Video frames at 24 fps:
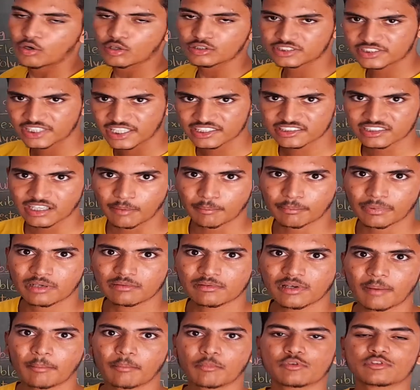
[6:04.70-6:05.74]
उसके एग्जांपल
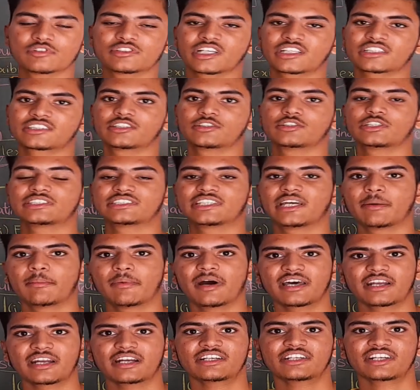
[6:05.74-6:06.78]
में आप बोल सकते हो जैसे
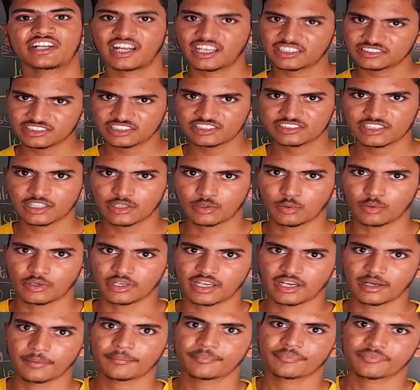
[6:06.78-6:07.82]
हमारा ट्रांजिस्टर हो
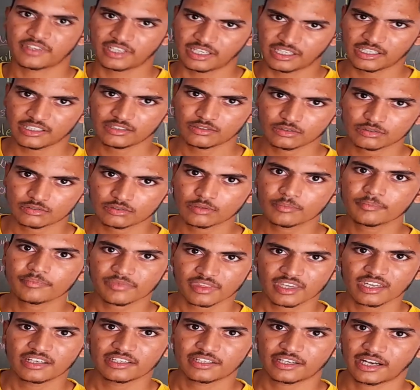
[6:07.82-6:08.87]
गया है ना दोस्तों
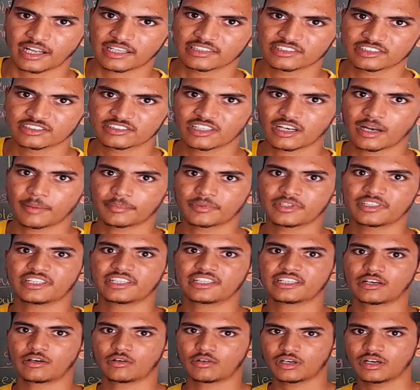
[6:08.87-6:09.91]
ट्रांजिस्टर आपने
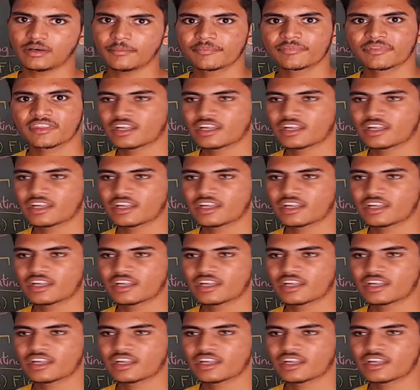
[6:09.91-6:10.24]
देखा होगा